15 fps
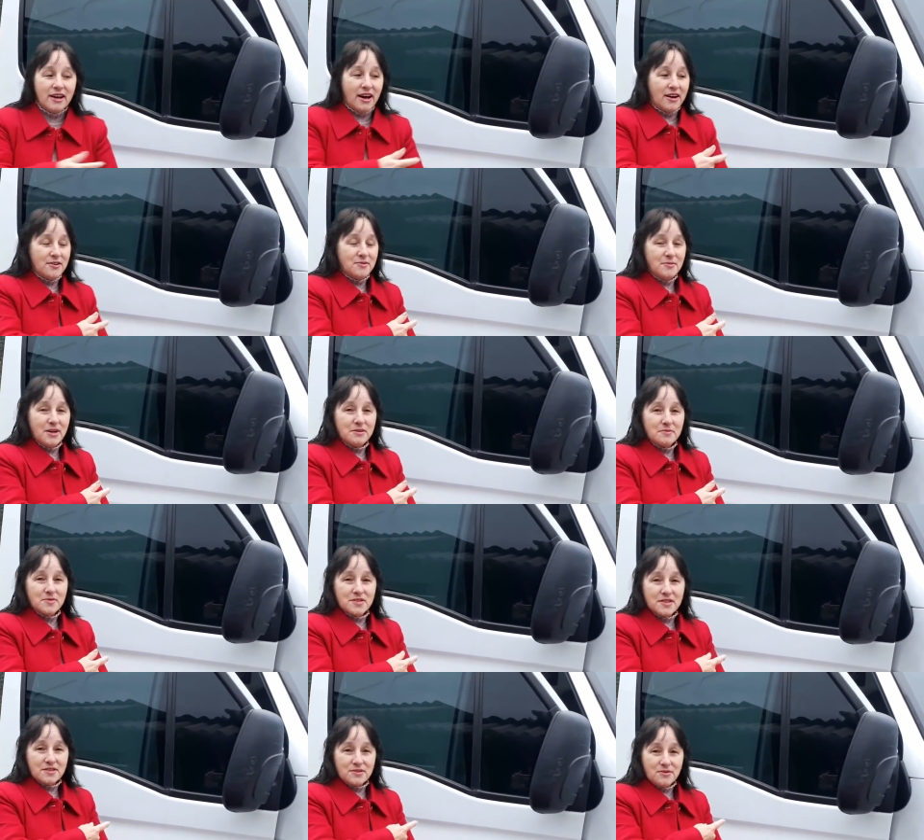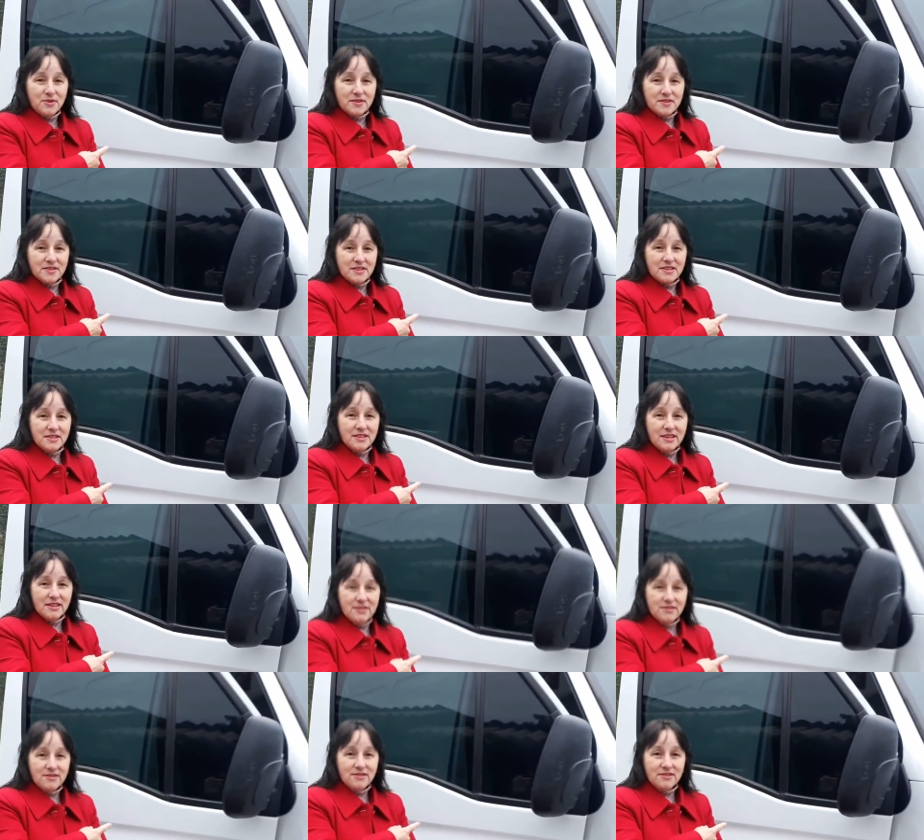arrumamos as coisas aqui
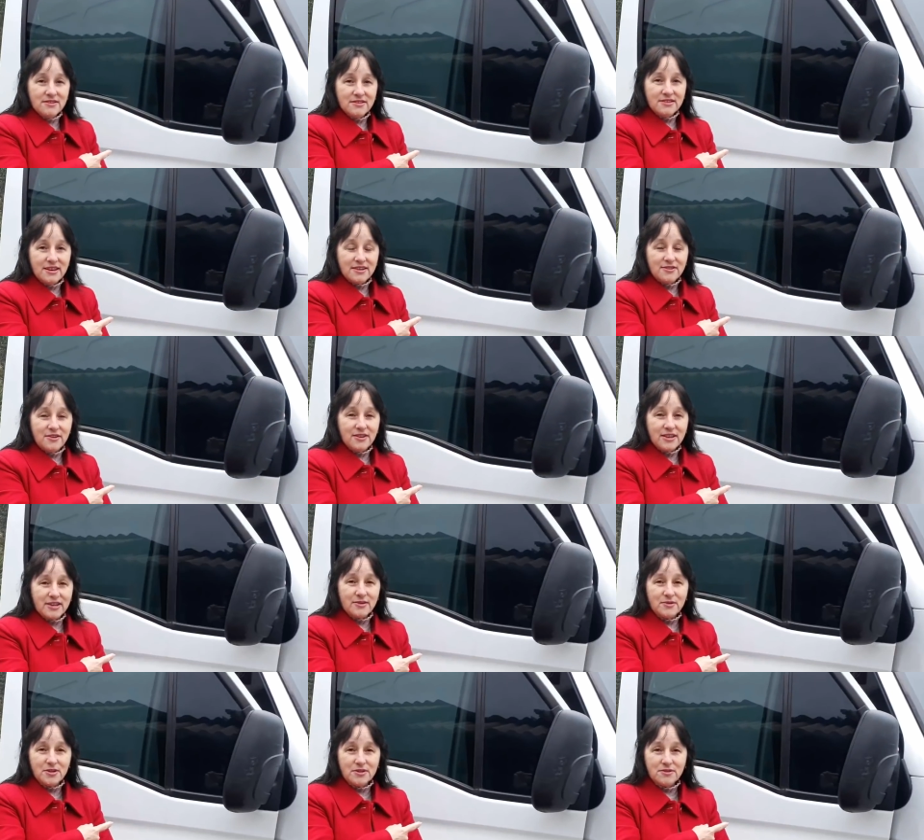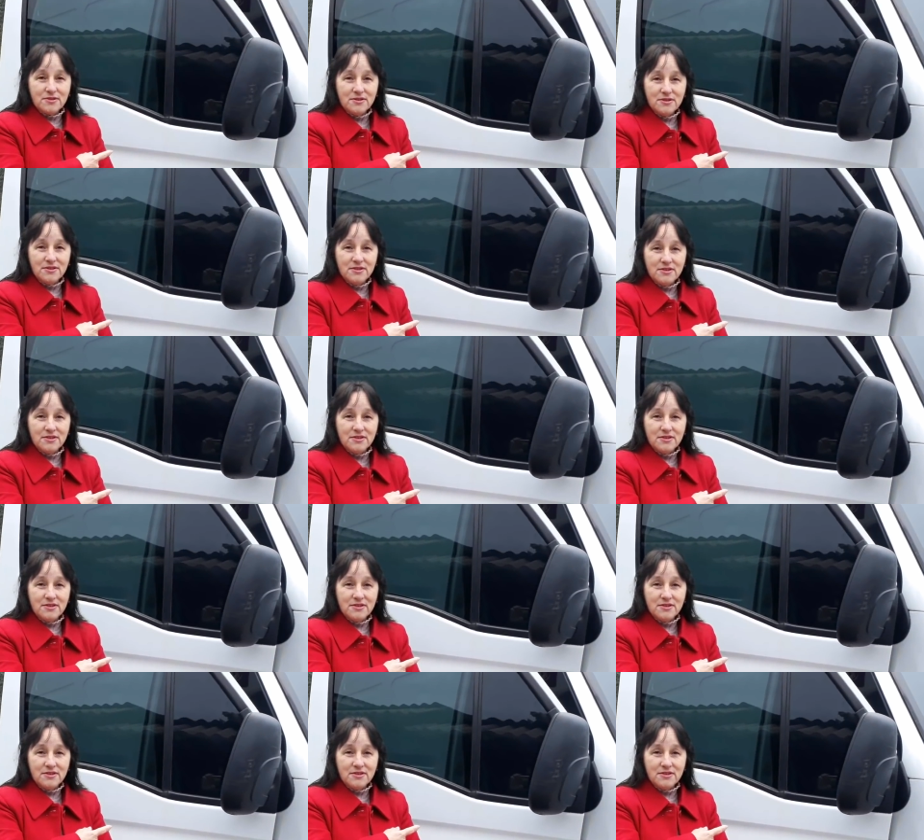dentro. E agora é oito?